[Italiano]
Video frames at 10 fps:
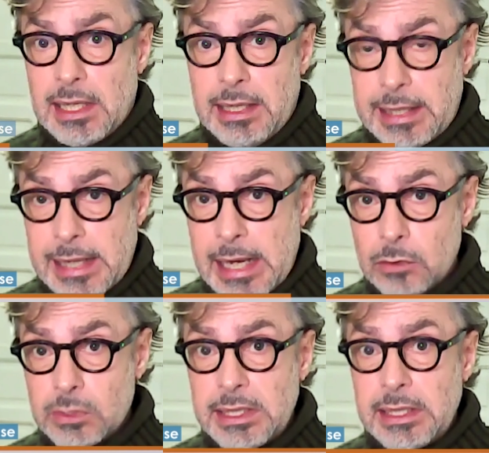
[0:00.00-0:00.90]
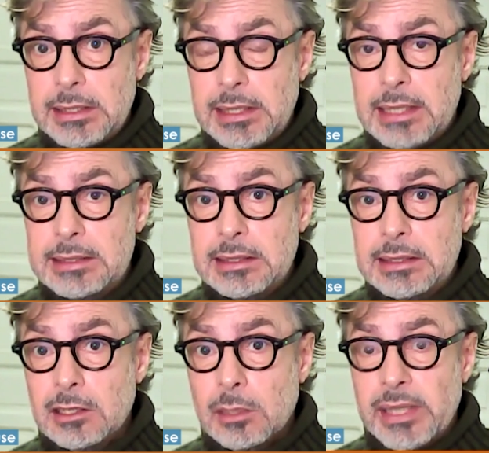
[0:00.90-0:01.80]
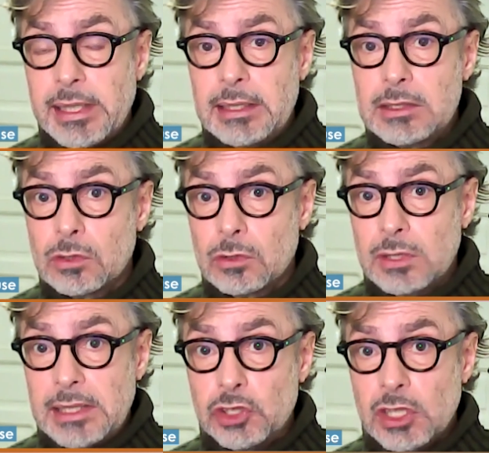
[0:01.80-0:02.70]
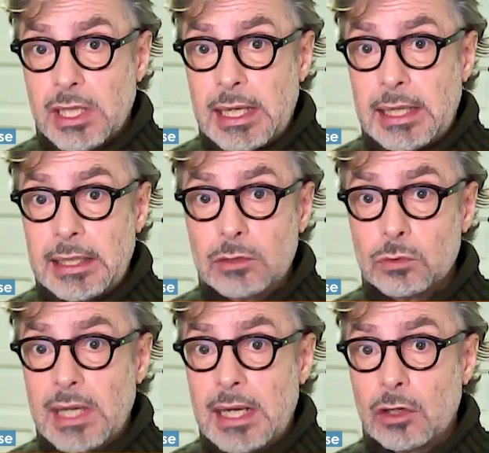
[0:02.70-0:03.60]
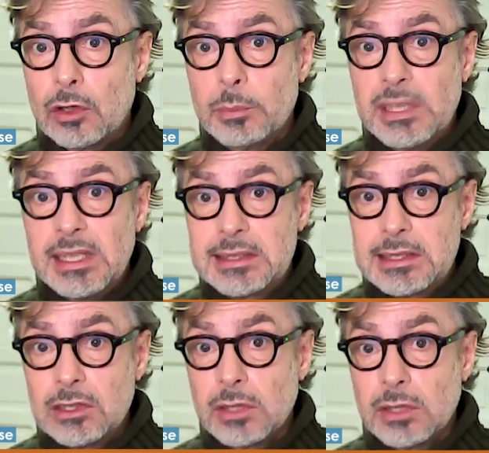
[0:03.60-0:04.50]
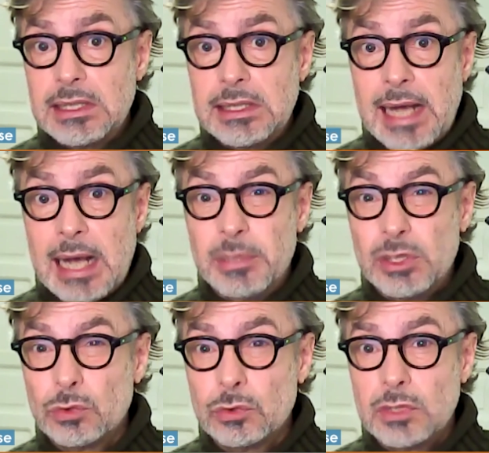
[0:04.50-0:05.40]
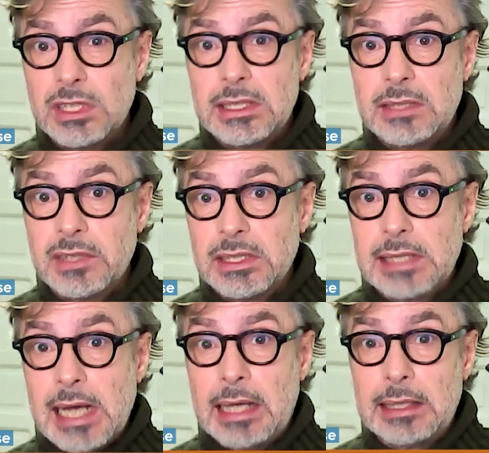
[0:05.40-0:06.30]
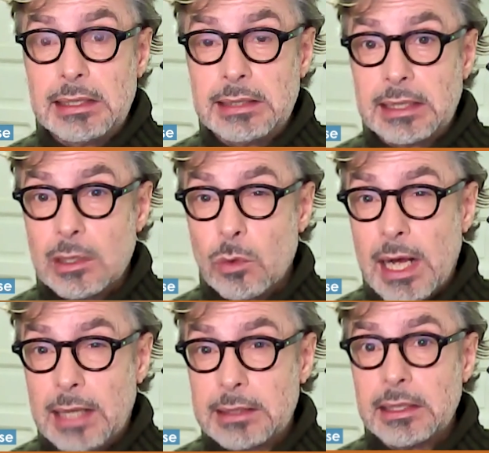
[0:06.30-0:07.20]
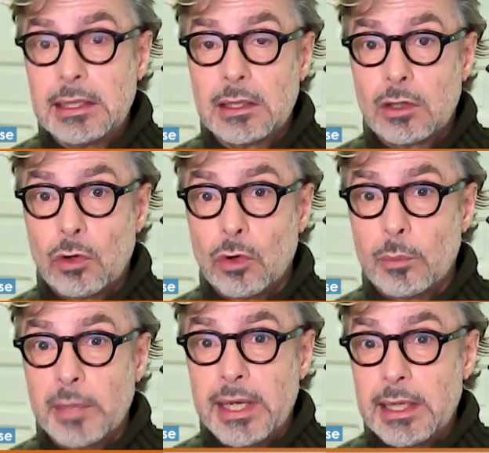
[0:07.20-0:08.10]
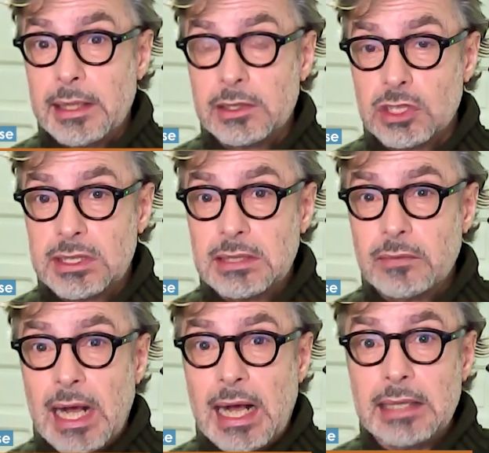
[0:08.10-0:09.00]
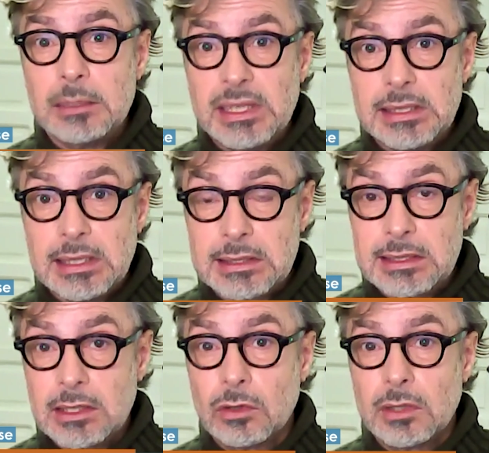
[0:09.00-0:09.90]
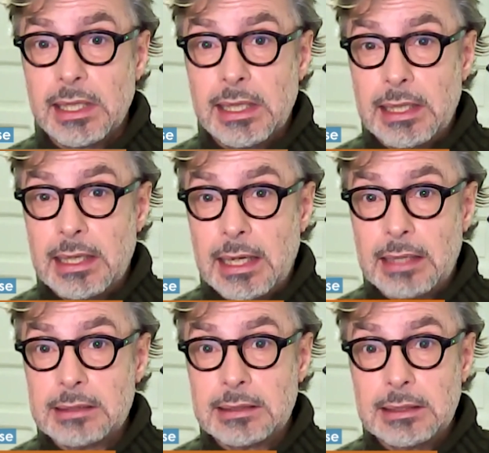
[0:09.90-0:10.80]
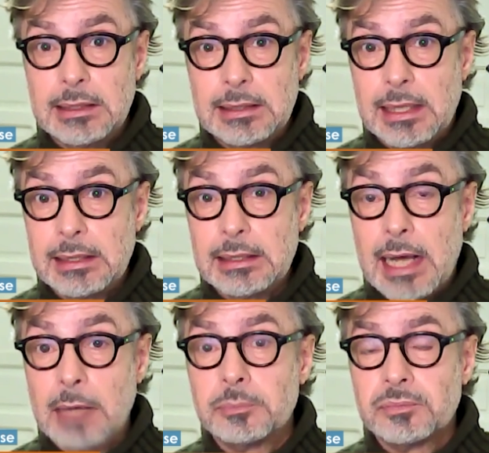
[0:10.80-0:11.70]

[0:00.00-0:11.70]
Le cause della sindrome sono da ricercare in una combinazione di abitudini di vita inadeguate, come l'eccessiva alimentazione e la sedentarietà,